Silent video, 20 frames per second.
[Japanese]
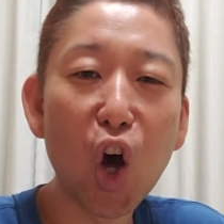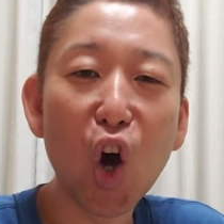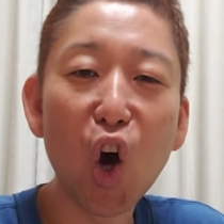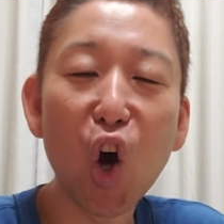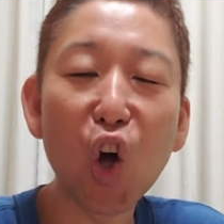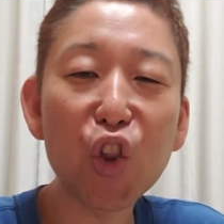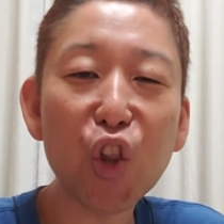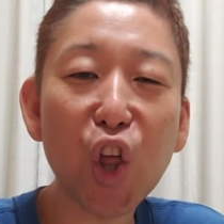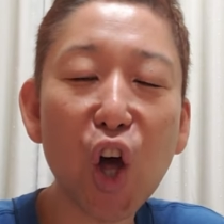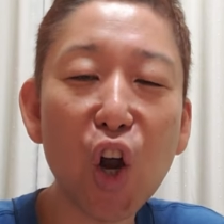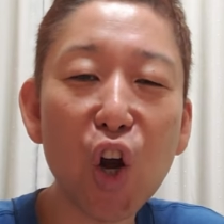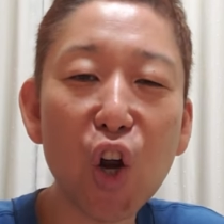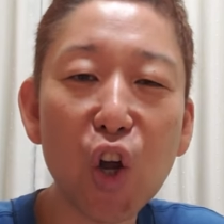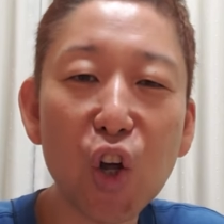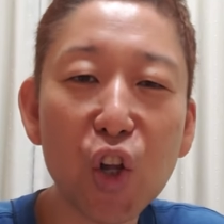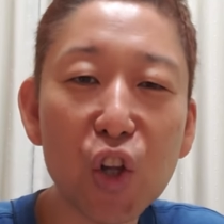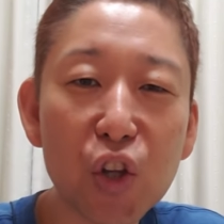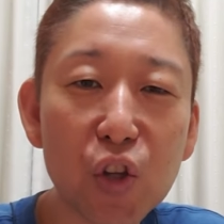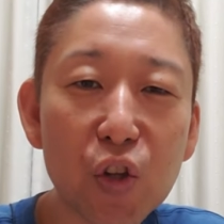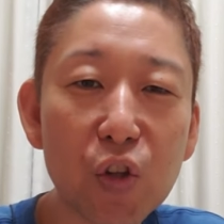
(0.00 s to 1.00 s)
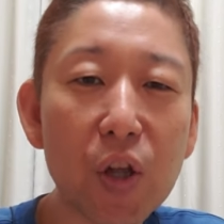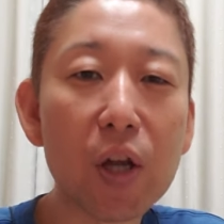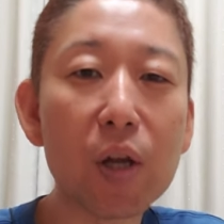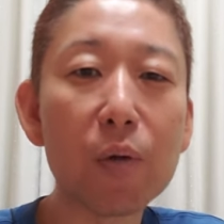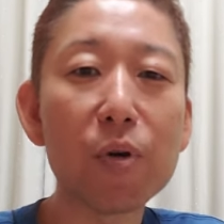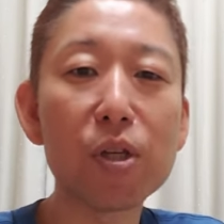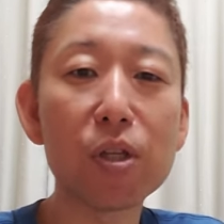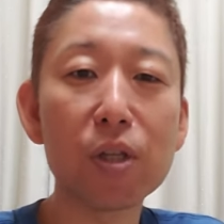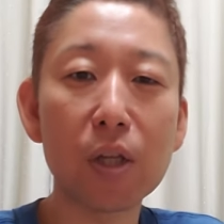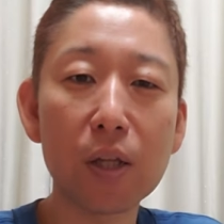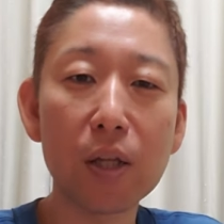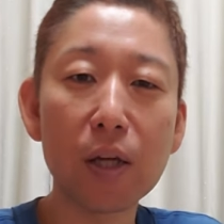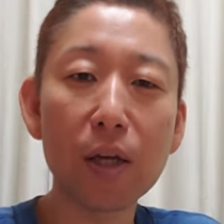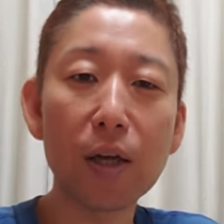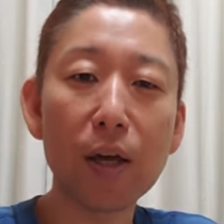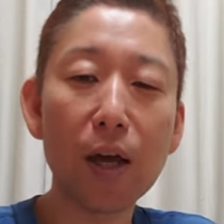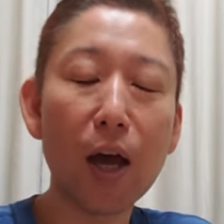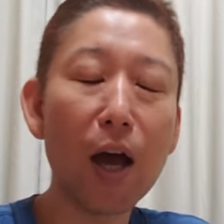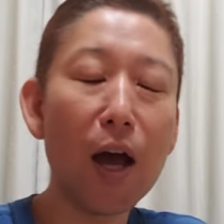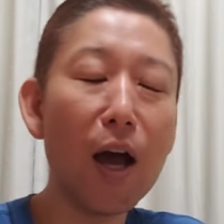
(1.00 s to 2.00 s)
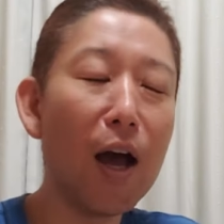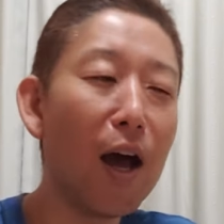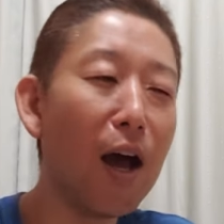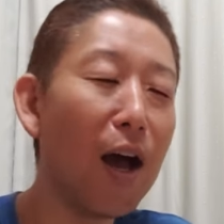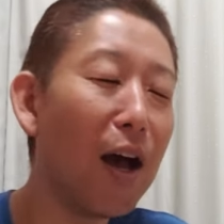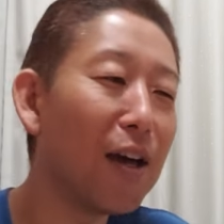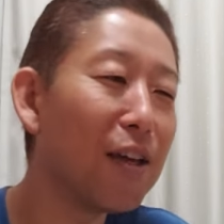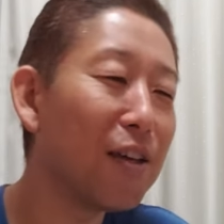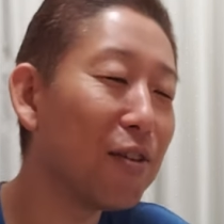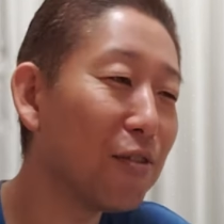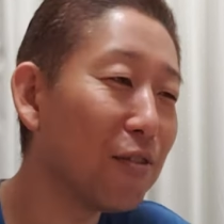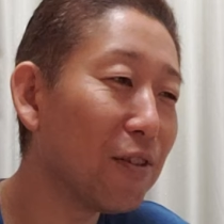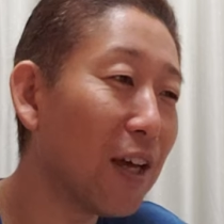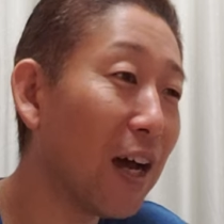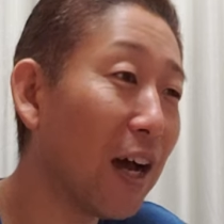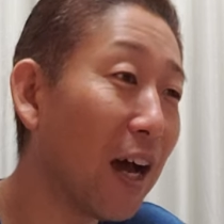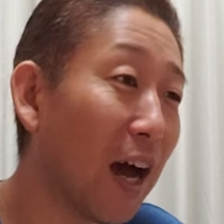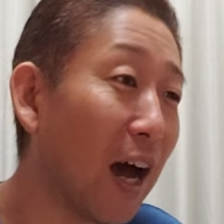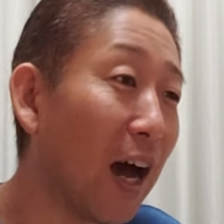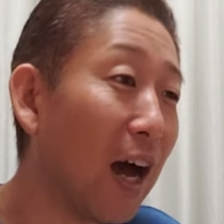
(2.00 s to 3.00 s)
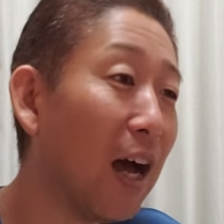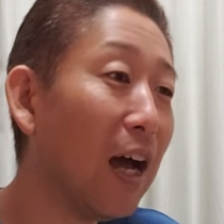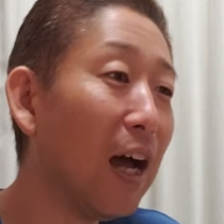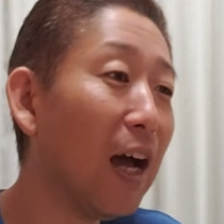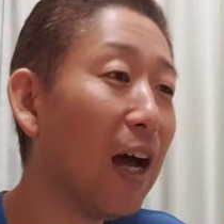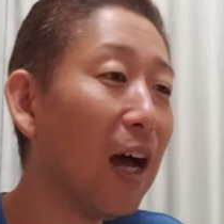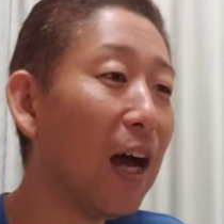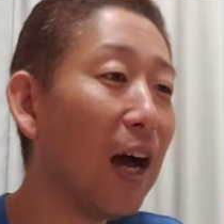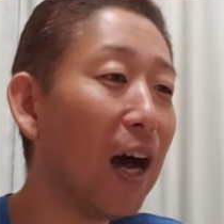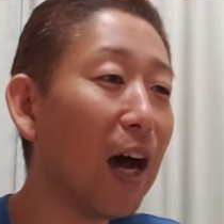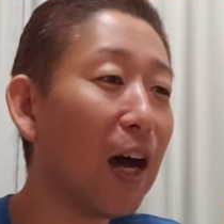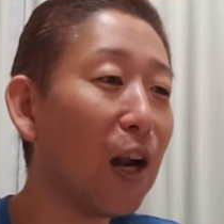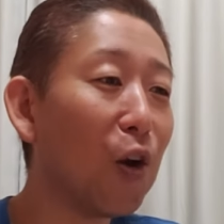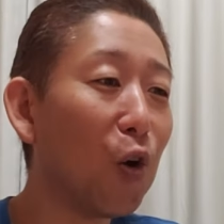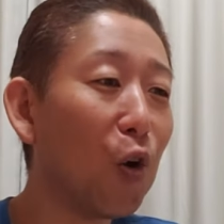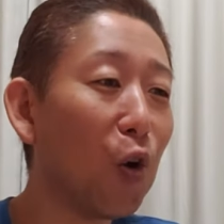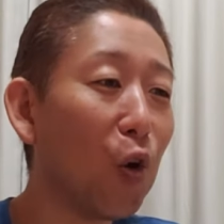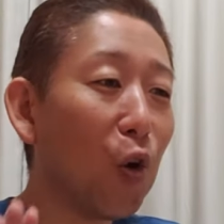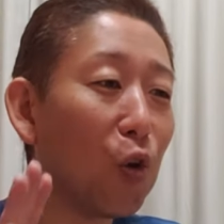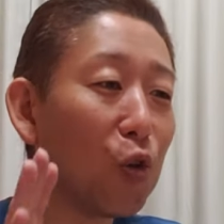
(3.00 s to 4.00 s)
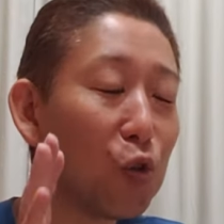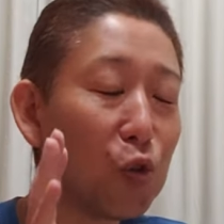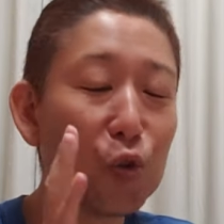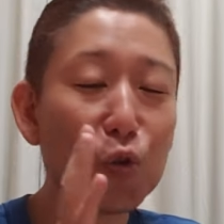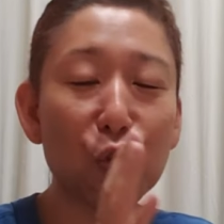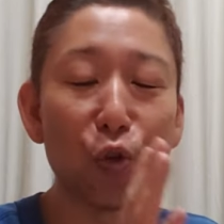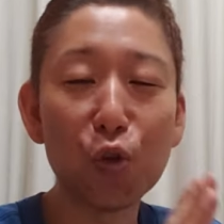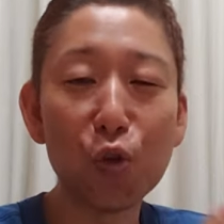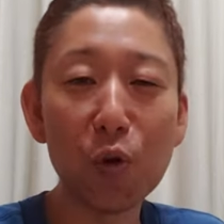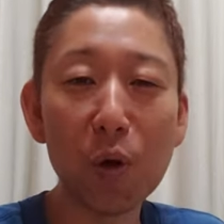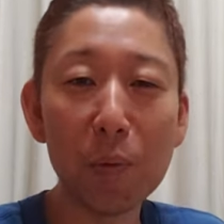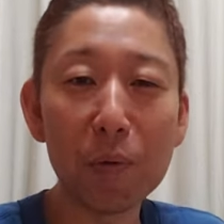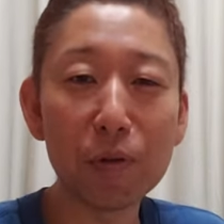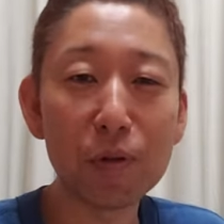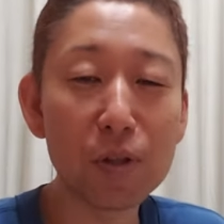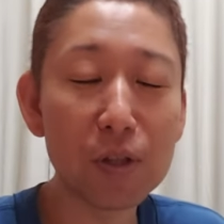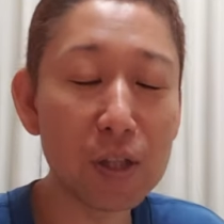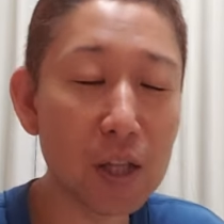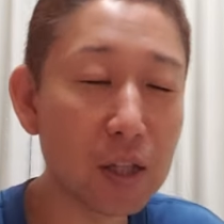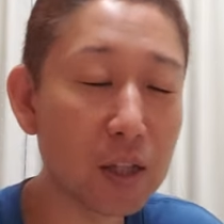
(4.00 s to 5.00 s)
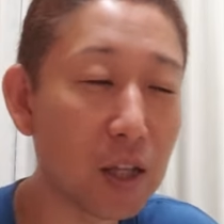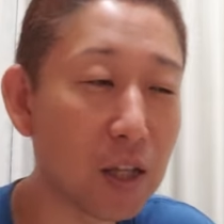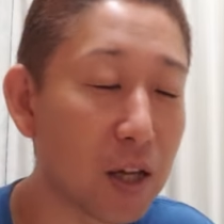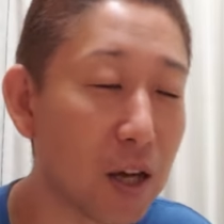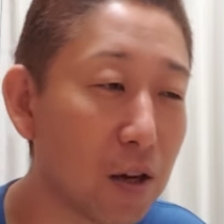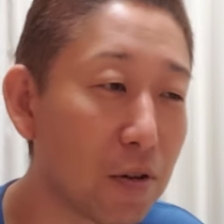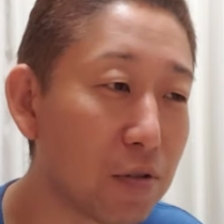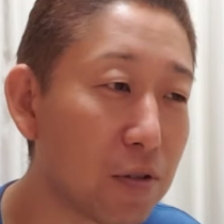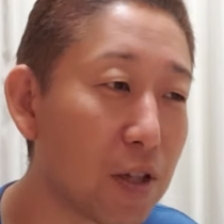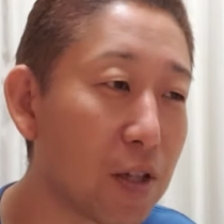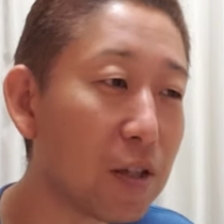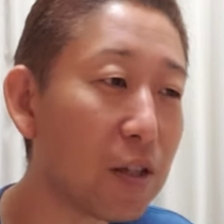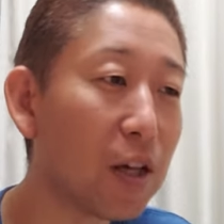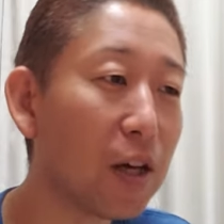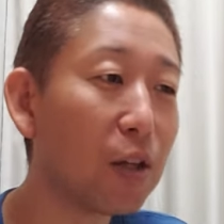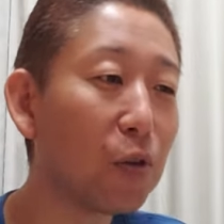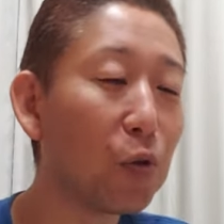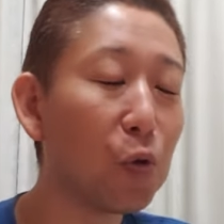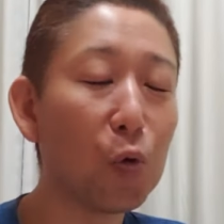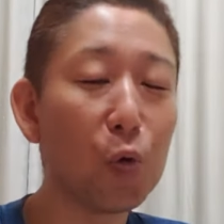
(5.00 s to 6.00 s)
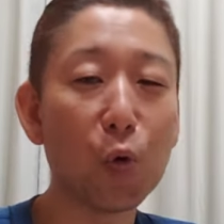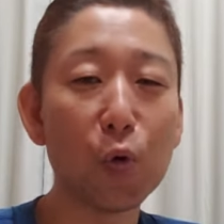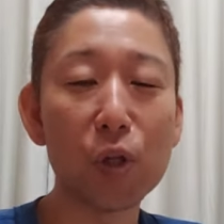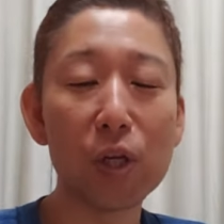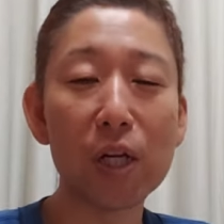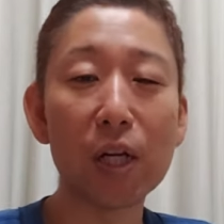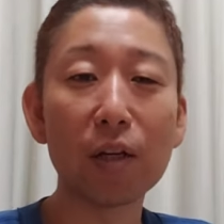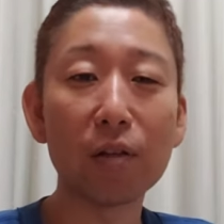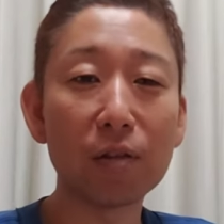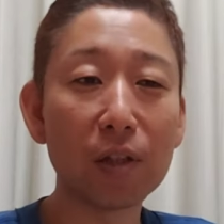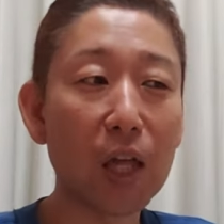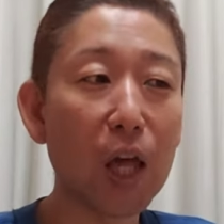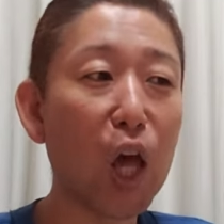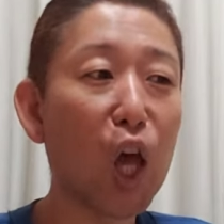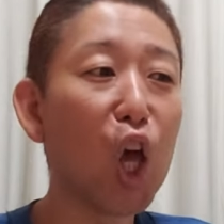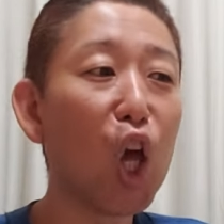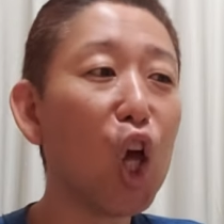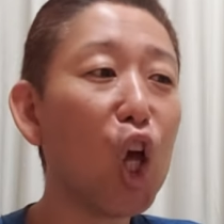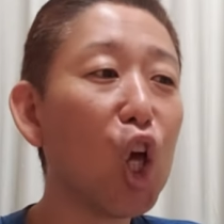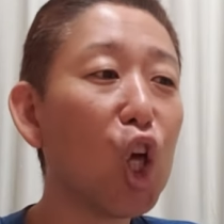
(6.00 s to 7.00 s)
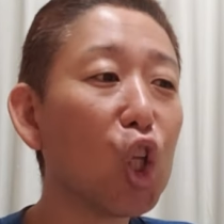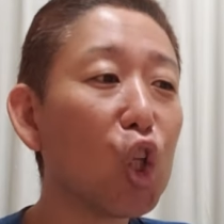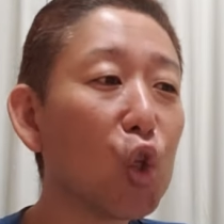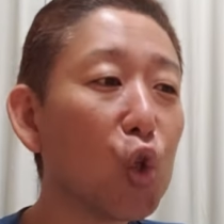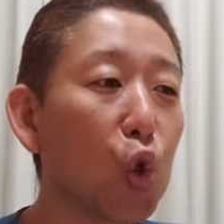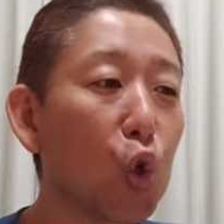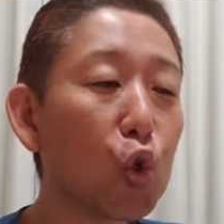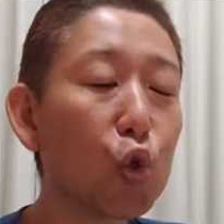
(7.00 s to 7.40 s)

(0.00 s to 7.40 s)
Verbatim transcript: 蛍っていうのありましたね。ああいうなんか、あの、ちょっとそれは別にね、田中邦衛さんがどうこうじゃなくて、その